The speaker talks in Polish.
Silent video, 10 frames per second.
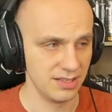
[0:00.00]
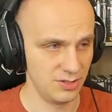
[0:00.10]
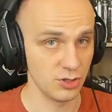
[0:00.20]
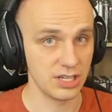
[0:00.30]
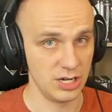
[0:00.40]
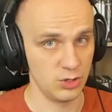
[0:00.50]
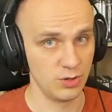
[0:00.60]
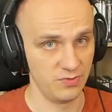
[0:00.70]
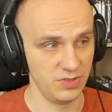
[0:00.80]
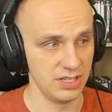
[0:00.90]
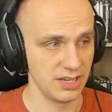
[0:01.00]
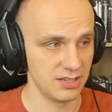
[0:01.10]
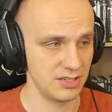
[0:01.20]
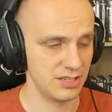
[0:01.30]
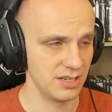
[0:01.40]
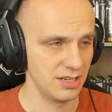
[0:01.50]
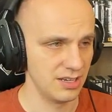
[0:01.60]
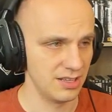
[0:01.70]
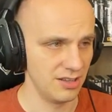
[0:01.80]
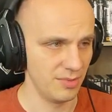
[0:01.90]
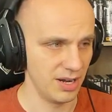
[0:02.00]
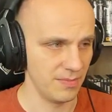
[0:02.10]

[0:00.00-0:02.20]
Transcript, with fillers: Co zresztą widać. Dobra,